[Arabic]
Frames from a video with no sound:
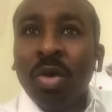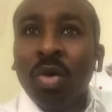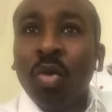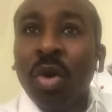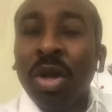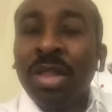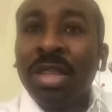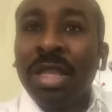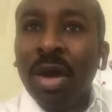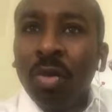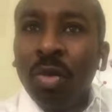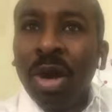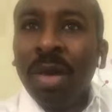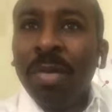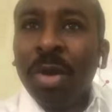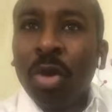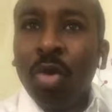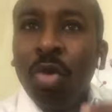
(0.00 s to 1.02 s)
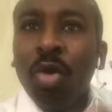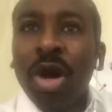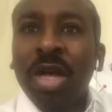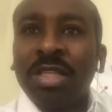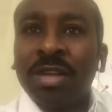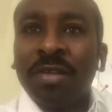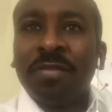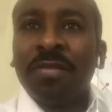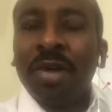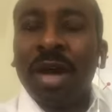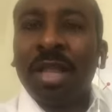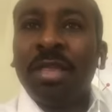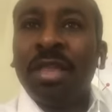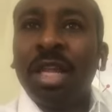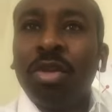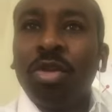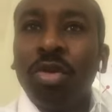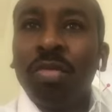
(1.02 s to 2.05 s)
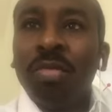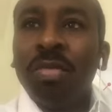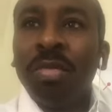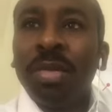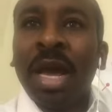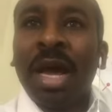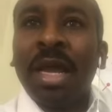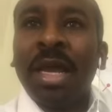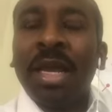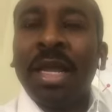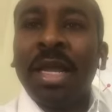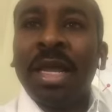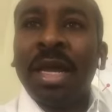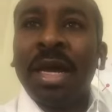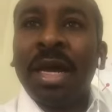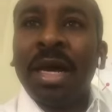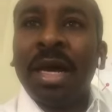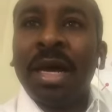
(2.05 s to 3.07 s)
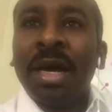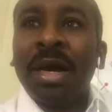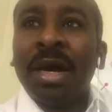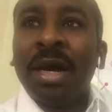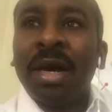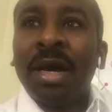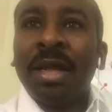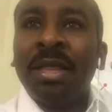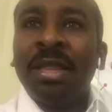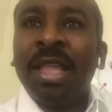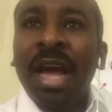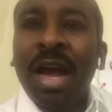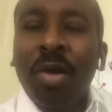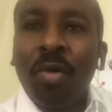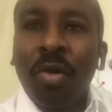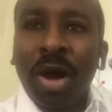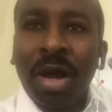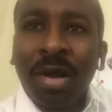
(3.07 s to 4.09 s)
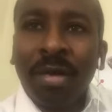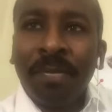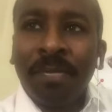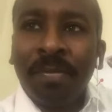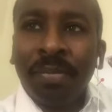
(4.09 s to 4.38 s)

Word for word: والدوله بكل اسف ادتهم يعني آه، دعوه